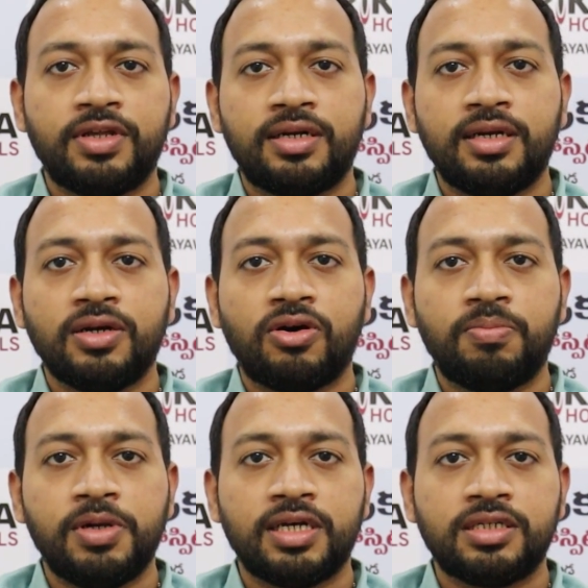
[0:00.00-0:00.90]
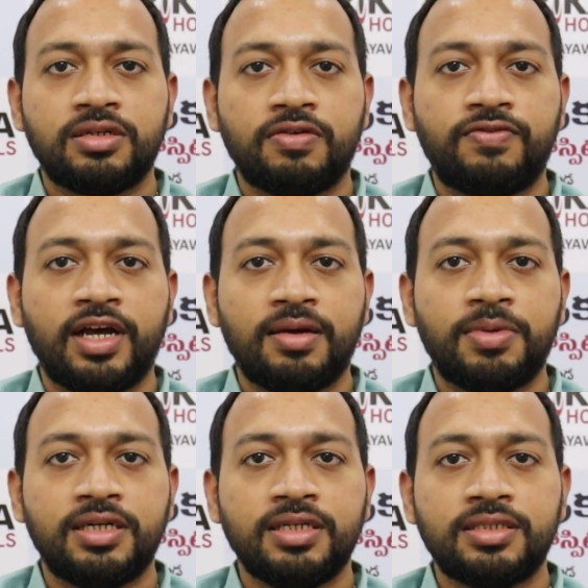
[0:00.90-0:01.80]
థ్రెటనింగ్ కాంప్లికేషన్ ఆఫ్
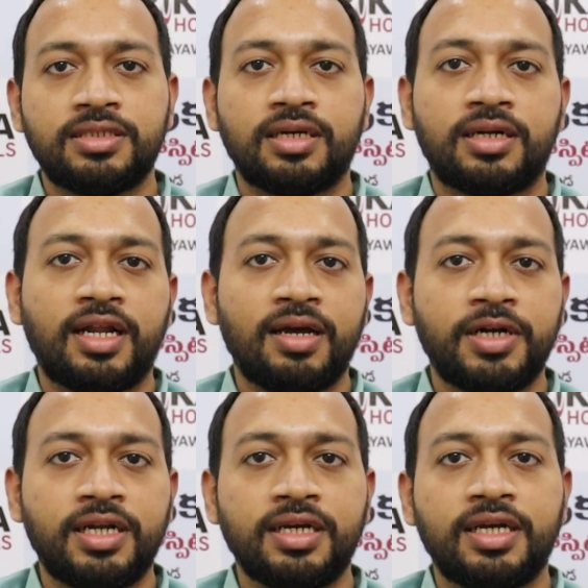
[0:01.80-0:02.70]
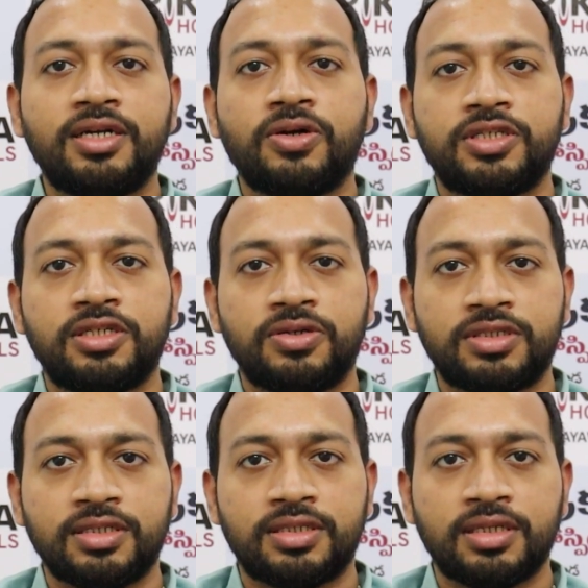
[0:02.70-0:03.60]
డయాబెటీస్ డయాబెటిక్
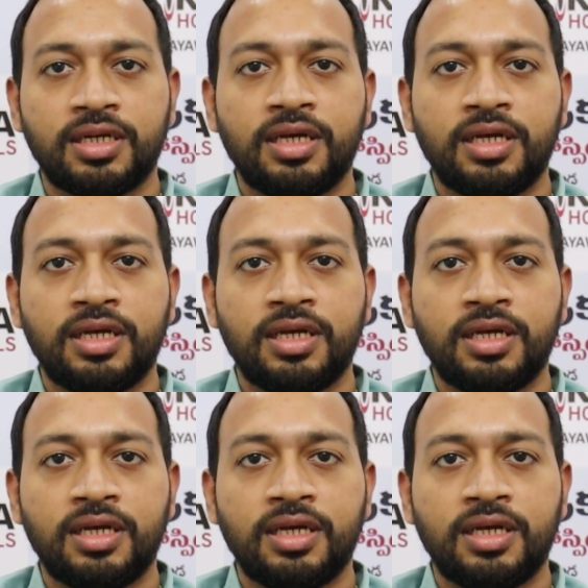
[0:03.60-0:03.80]
కీటోసిడోసిస్